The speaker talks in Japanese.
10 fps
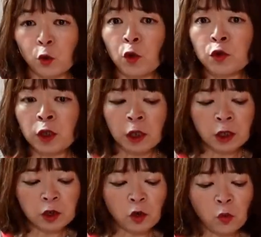その隙
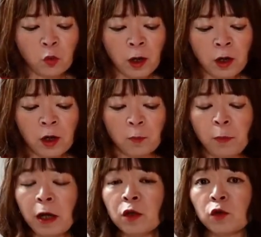にジョンは
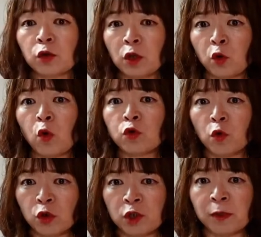バイクで逃
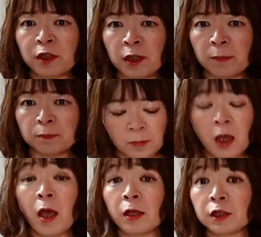走しました。
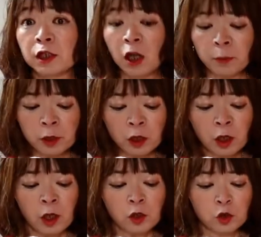ちなみ
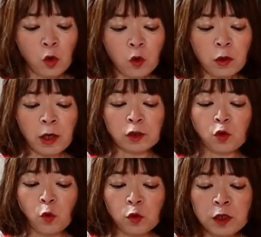にジョンが
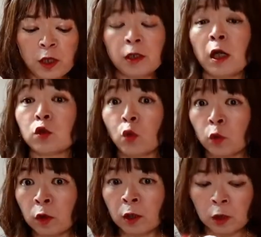直前に遊
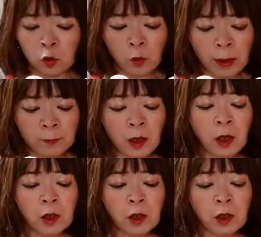んでいたのは